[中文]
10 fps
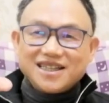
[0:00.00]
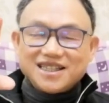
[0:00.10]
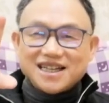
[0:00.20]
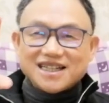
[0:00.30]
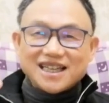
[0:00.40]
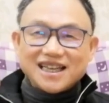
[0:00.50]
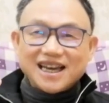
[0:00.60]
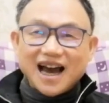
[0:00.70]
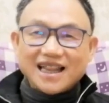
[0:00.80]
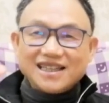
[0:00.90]
现在的
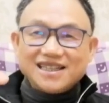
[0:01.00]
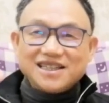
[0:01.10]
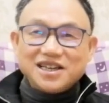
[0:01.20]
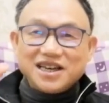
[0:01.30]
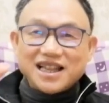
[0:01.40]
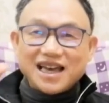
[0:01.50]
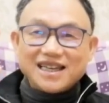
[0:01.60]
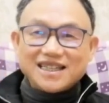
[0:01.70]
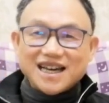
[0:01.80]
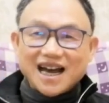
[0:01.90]
银行利率越来
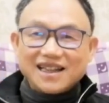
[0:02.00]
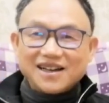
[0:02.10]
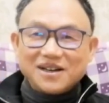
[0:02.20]
越降。